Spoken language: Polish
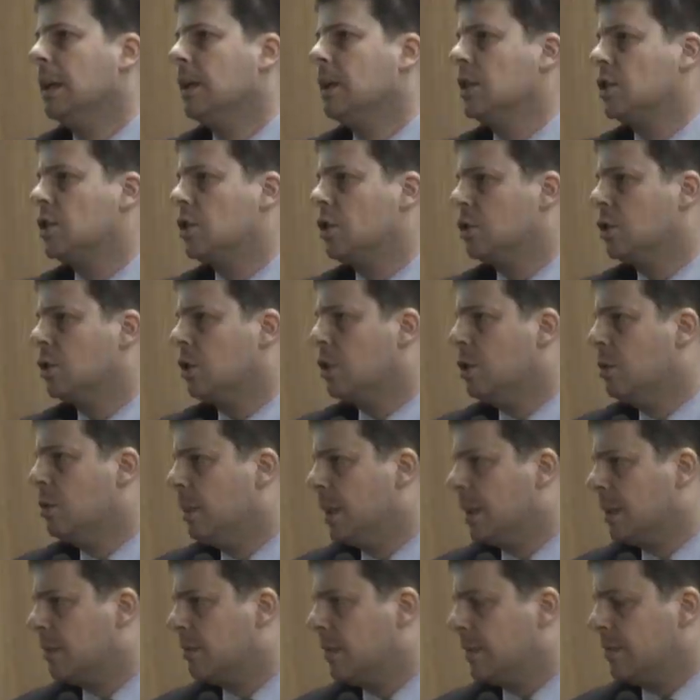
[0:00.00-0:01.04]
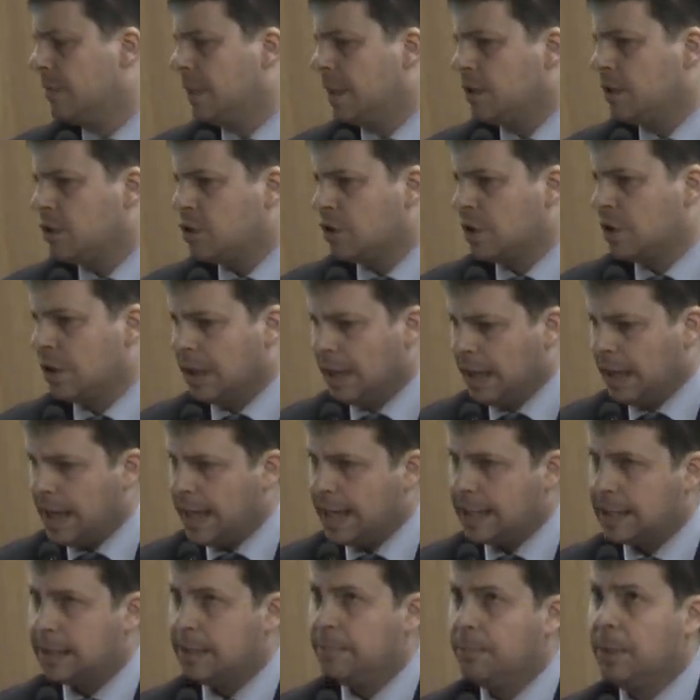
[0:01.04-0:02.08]
jest to dokument wewnętrzny,
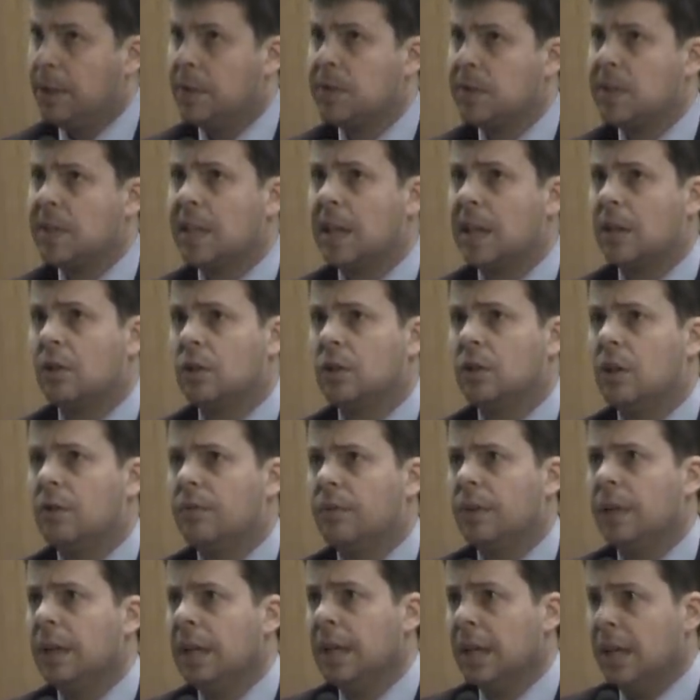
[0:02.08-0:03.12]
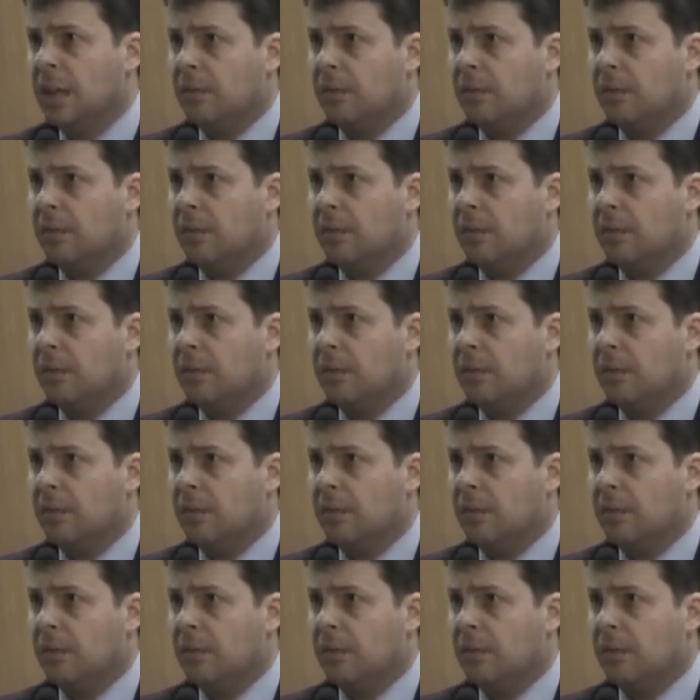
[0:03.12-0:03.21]
akt międzynarodowy,